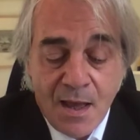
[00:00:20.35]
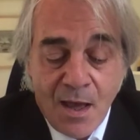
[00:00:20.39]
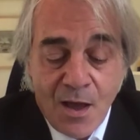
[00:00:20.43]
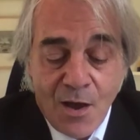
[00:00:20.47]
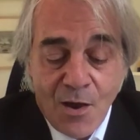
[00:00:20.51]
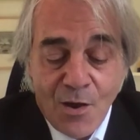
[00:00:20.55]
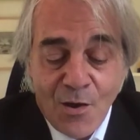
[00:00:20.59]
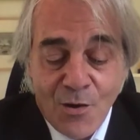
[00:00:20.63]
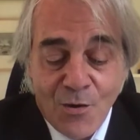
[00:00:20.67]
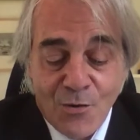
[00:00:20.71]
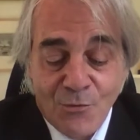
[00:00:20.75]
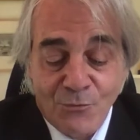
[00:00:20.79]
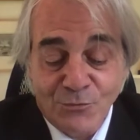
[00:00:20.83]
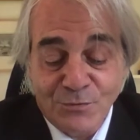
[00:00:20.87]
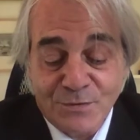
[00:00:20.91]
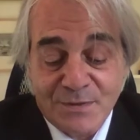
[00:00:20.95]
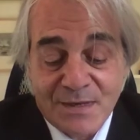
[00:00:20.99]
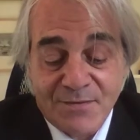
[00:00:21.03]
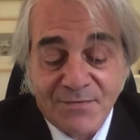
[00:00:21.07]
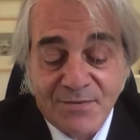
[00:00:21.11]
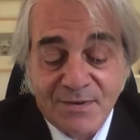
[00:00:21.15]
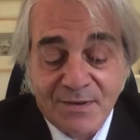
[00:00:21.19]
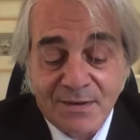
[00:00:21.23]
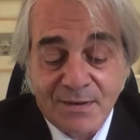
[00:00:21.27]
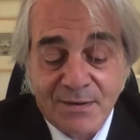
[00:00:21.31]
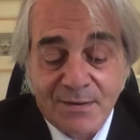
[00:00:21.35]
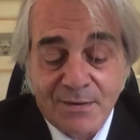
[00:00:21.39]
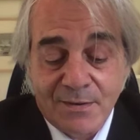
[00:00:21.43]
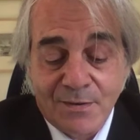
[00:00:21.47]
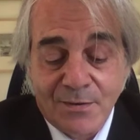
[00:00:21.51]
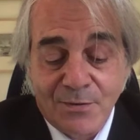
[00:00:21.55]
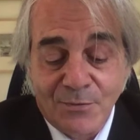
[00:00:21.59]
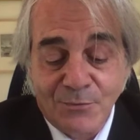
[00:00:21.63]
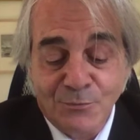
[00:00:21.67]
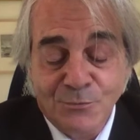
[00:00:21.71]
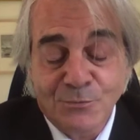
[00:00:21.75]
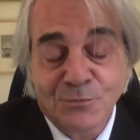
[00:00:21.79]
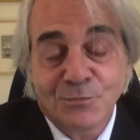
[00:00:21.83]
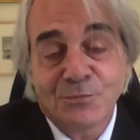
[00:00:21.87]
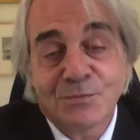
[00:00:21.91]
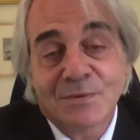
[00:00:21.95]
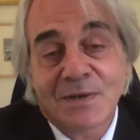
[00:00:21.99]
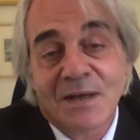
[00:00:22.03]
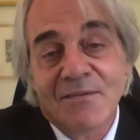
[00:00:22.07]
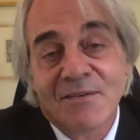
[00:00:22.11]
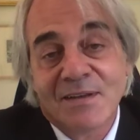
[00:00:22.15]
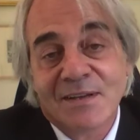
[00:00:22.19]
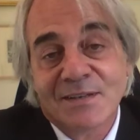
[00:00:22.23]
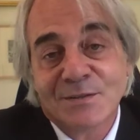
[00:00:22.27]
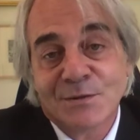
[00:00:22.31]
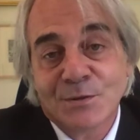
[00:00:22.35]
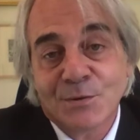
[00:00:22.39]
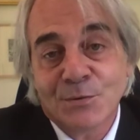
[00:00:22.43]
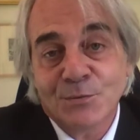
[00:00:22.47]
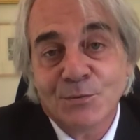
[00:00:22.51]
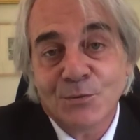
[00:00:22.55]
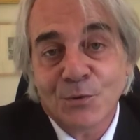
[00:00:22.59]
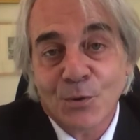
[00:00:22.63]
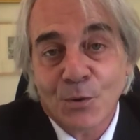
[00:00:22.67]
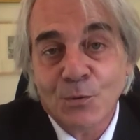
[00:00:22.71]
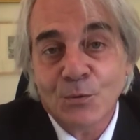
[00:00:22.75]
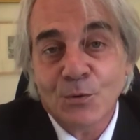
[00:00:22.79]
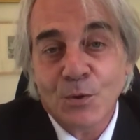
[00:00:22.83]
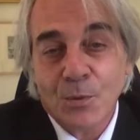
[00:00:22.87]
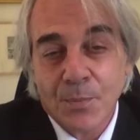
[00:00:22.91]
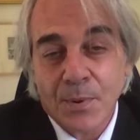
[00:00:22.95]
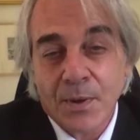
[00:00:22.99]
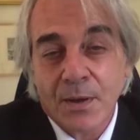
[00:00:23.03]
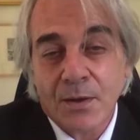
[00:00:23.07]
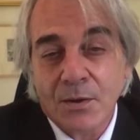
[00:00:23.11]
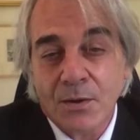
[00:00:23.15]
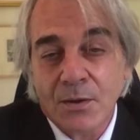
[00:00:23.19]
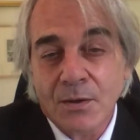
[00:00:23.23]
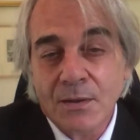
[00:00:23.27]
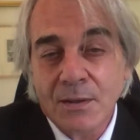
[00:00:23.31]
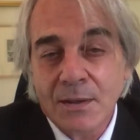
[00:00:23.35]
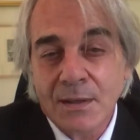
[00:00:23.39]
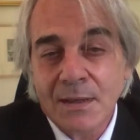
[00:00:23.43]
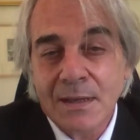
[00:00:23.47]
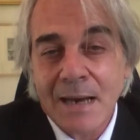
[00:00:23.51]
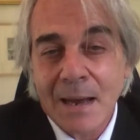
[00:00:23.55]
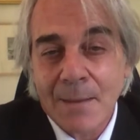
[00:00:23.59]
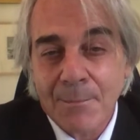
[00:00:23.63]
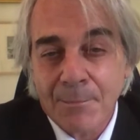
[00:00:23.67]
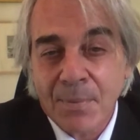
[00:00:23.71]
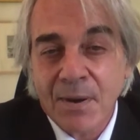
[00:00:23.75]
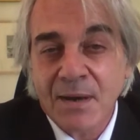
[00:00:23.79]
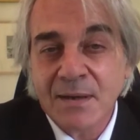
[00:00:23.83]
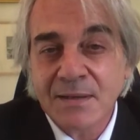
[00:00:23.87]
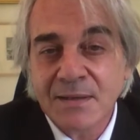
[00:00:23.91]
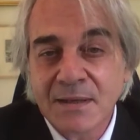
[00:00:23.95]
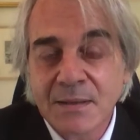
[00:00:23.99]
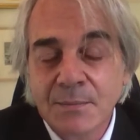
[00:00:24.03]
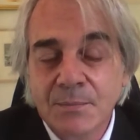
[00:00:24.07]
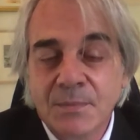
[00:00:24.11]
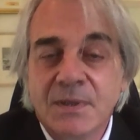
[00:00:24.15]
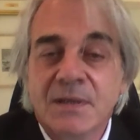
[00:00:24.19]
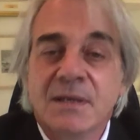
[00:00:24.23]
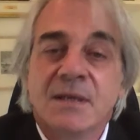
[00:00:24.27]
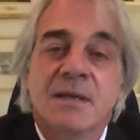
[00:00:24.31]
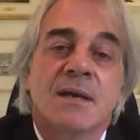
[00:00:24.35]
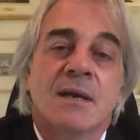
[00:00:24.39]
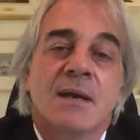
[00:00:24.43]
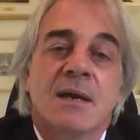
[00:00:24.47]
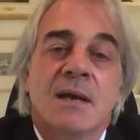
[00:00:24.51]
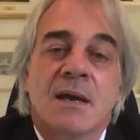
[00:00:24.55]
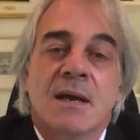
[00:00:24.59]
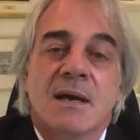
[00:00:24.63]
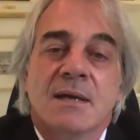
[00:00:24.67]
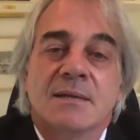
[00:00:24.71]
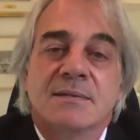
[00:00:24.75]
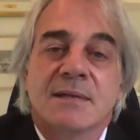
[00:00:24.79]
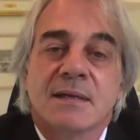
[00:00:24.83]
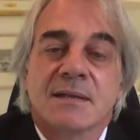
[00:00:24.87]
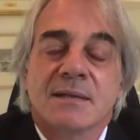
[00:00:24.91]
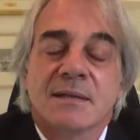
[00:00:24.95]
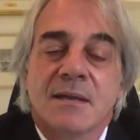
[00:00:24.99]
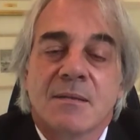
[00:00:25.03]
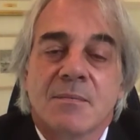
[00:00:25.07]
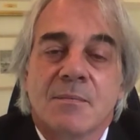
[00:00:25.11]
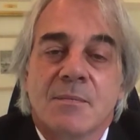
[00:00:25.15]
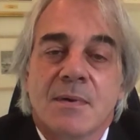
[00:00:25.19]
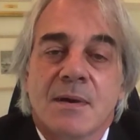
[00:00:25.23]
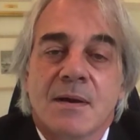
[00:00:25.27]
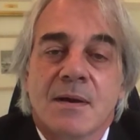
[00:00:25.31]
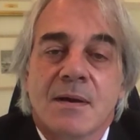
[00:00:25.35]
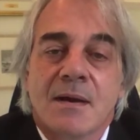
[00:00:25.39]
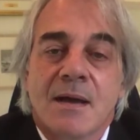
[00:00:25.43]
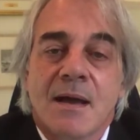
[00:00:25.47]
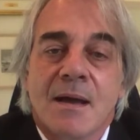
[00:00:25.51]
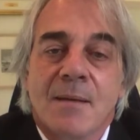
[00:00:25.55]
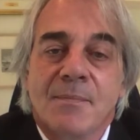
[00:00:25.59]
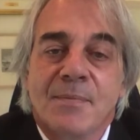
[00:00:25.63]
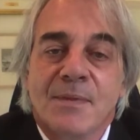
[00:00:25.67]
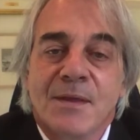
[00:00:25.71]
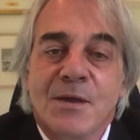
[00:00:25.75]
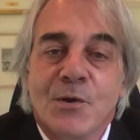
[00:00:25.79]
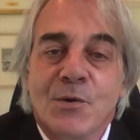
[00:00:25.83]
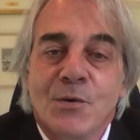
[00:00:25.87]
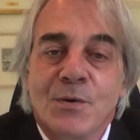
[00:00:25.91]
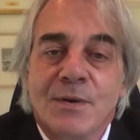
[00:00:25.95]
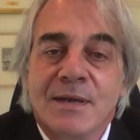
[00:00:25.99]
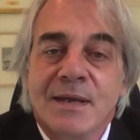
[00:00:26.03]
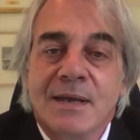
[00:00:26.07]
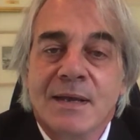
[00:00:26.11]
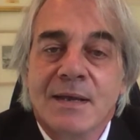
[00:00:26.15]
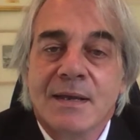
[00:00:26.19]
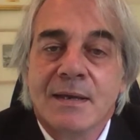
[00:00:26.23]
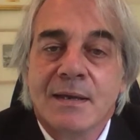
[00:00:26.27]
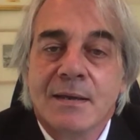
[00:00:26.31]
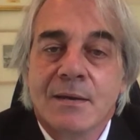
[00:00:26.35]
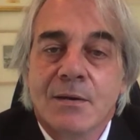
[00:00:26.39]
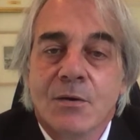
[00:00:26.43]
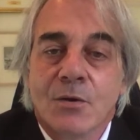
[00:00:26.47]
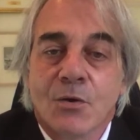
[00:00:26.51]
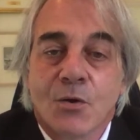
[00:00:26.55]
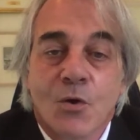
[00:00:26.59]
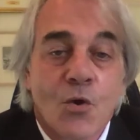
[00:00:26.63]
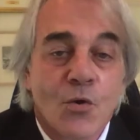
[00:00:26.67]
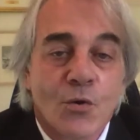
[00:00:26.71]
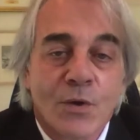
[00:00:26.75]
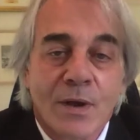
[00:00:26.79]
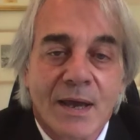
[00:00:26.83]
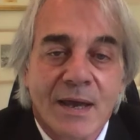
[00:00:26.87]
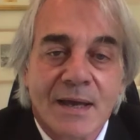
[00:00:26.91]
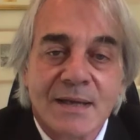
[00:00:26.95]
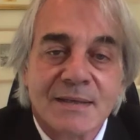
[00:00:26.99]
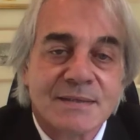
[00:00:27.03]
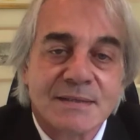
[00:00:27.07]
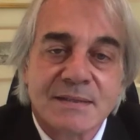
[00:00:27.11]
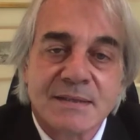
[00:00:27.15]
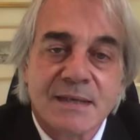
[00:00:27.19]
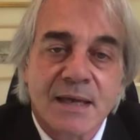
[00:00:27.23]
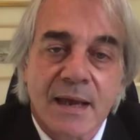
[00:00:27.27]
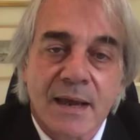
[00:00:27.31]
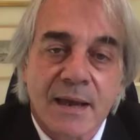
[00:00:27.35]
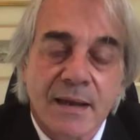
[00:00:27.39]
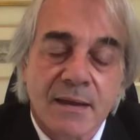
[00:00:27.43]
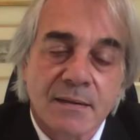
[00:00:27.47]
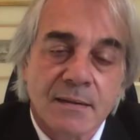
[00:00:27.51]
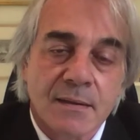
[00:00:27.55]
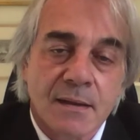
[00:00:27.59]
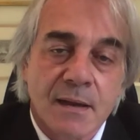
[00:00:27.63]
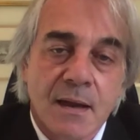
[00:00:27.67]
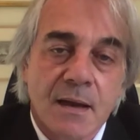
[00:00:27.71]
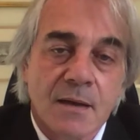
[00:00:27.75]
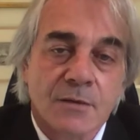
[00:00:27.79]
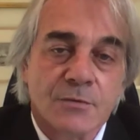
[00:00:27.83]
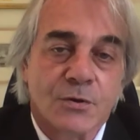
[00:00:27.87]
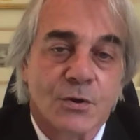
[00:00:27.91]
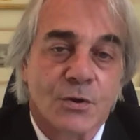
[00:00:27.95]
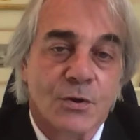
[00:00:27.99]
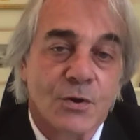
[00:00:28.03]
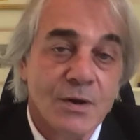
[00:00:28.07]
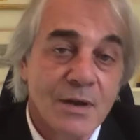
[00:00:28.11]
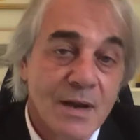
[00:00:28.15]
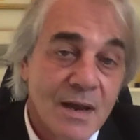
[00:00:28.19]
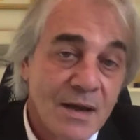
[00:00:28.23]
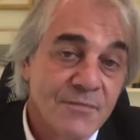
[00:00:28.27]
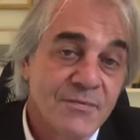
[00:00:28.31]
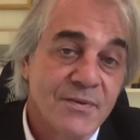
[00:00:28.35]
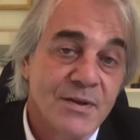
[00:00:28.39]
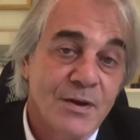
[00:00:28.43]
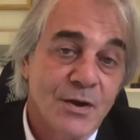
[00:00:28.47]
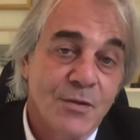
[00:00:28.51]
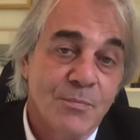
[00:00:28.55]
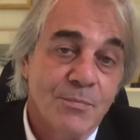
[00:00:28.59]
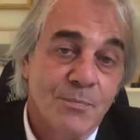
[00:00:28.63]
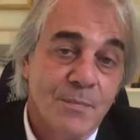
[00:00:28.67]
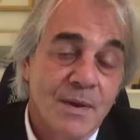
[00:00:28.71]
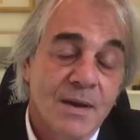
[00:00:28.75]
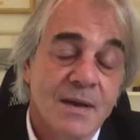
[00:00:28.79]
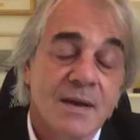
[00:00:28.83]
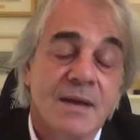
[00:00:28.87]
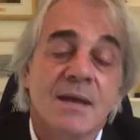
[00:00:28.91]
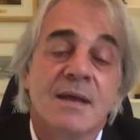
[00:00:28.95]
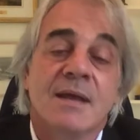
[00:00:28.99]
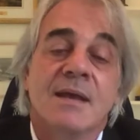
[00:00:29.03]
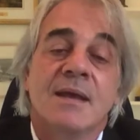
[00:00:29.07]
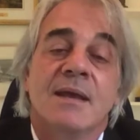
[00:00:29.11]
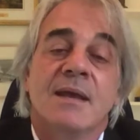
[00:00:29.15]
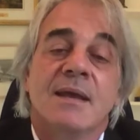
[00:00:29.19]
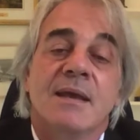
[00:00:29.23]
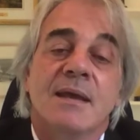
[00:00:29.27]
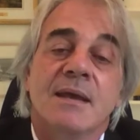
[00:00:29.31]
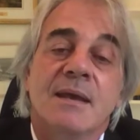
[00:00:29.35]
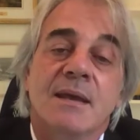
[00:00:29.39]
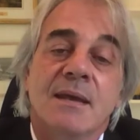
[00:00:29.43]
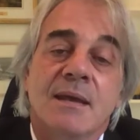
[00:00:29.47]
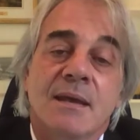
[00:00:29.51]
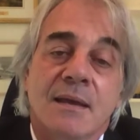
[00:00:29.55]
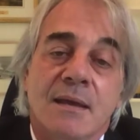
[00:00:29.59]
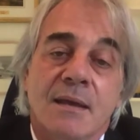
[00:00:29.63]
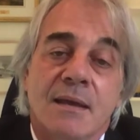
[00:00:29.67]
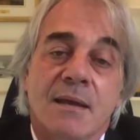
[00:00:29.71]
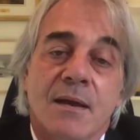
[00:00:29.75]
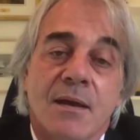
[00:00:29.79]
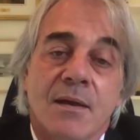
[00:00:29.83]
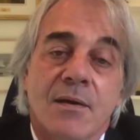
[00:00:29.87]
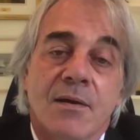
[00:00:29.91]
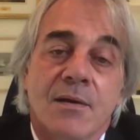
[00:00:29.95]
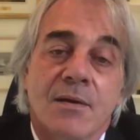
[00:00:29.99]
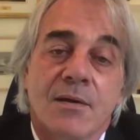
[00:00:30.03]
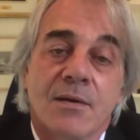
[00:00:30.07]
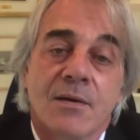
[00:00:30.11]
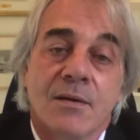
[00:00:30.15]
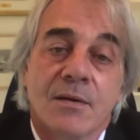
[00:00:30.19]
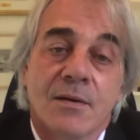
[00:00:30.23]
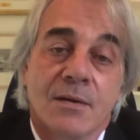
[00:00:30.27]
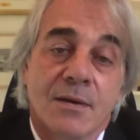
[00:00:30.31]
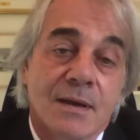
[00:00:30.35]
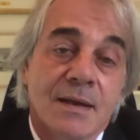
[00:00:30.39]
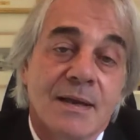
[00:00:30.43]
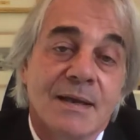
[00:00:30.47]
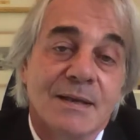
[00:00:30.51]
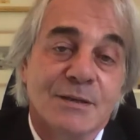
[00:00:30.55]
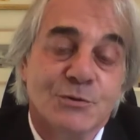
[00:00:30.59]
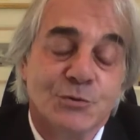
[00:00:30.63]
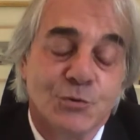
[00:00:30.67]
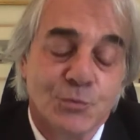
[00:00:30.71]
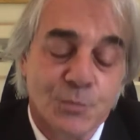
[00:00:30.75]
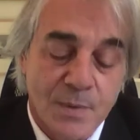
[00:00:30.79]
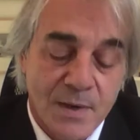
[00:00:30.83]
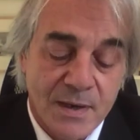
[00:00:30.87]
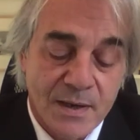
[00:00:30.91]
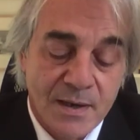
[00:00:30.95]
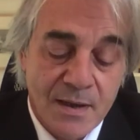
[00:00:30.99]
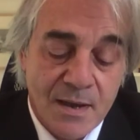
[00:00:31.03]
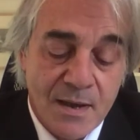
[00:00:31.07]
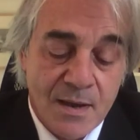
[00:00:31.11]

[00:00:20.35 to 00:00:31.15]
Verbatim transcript: Euh, vous savez, euh, nous traversons une drôle de période, la pandémie a certainement amené un lien concret, direct entre l'environnement euh, et, les humains.